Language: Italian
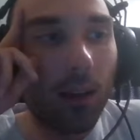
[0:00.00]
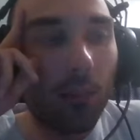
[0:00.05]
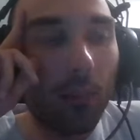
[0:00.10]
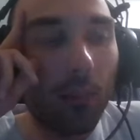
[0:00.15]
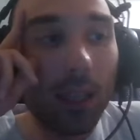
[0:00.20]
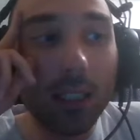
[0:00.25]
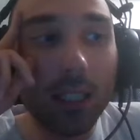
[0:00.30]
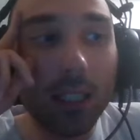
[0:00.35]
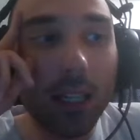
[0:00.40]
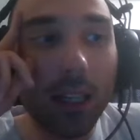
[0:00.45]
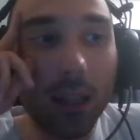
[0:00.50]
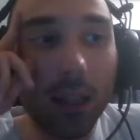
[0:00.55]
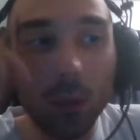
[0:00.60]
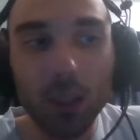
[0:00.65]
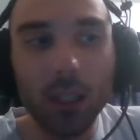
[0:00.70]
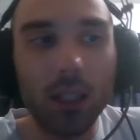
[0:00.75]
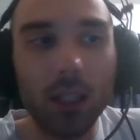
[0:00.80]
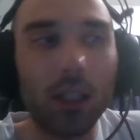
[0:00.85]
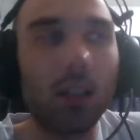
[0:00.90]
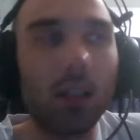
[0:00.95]
Mentre, e
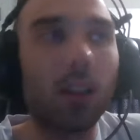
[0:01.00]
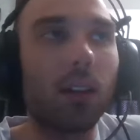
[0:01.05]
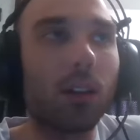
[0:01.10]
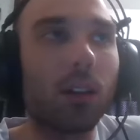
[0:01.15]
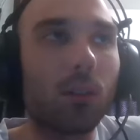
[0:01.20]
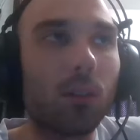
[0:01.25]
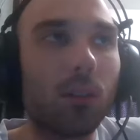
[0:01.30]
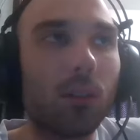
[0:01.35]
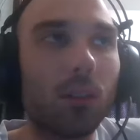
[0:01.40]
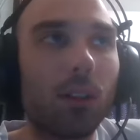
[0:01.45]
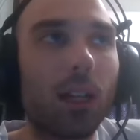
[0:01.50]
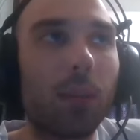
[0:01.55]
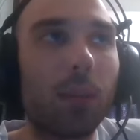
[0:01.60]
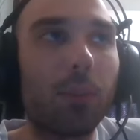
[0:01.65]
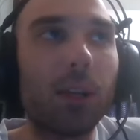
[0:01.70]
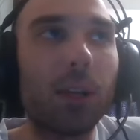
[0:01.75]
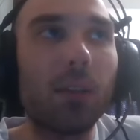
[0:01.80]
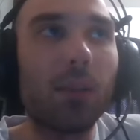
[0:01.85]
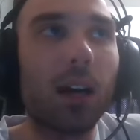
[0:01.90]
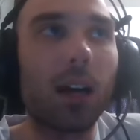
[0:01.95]
quindi la
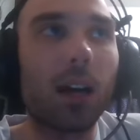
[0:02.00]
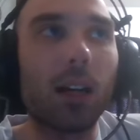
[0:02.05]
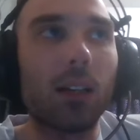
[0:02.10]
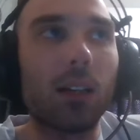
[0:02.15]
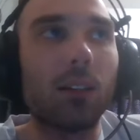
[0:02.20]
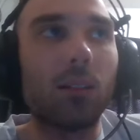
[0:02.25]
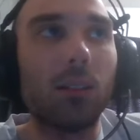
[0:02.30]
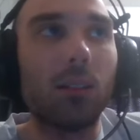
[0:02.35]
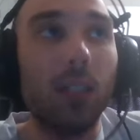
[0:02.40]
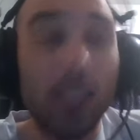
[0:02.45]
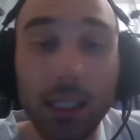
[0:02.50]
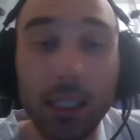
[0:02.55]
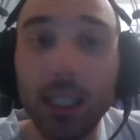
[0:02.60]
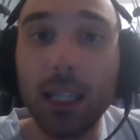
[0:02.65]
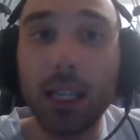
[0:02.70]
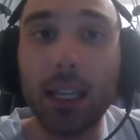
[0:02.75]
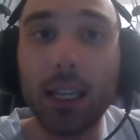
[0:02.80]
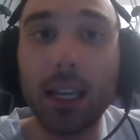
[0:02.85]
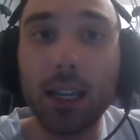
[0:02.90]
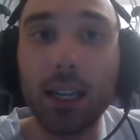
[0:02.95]
prima
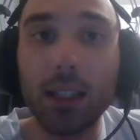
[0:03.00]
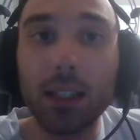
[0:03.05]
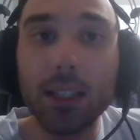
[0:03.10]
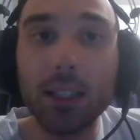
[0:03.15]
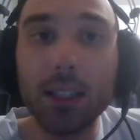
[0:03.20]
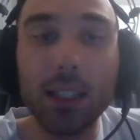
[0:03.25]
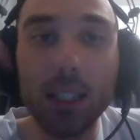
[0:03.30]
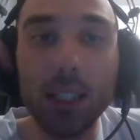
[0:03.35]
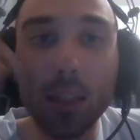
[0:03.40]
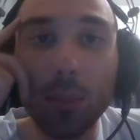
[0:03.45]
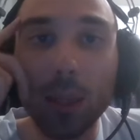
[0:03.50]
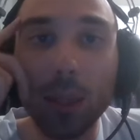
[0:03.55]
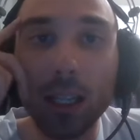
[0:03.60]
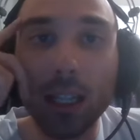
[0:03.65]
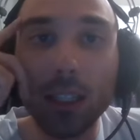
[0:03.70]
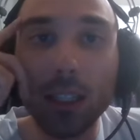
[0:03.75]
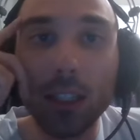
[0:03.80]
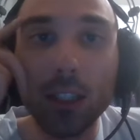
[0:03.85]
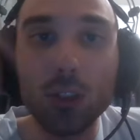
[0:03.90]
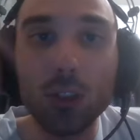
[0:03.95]
idea chiara e distinta per
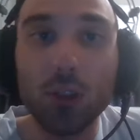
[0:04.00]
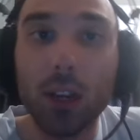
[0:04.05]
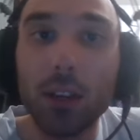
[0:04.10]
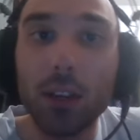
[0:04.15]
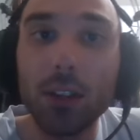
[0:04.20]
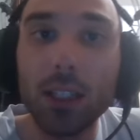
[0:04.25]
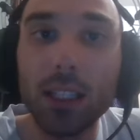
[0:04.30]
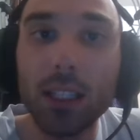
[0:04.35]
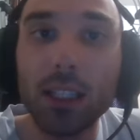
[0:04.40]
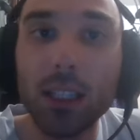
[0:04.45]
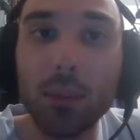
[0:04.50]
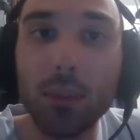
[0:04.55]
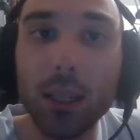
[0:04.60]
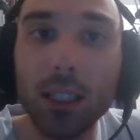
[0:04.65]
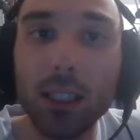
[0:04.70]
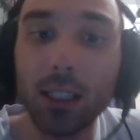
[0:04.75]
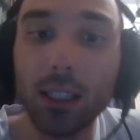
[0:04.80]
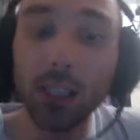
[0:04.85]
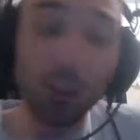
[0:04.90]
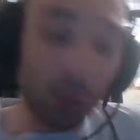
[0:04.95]
Cartesio è
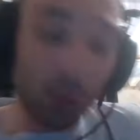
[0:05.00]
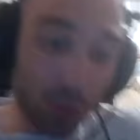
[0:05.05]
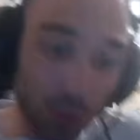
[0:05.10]
evidentemente Dio,